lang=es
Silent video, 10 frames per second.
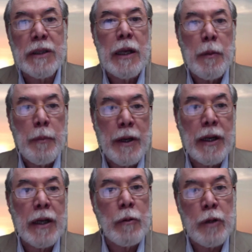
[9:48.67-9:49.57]
para
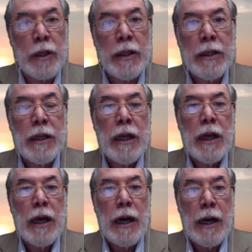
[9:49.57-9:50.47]
acudir
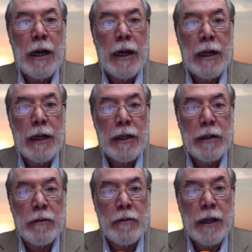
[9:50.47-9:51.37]
a
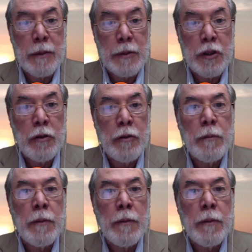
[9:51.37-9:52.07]
una revisión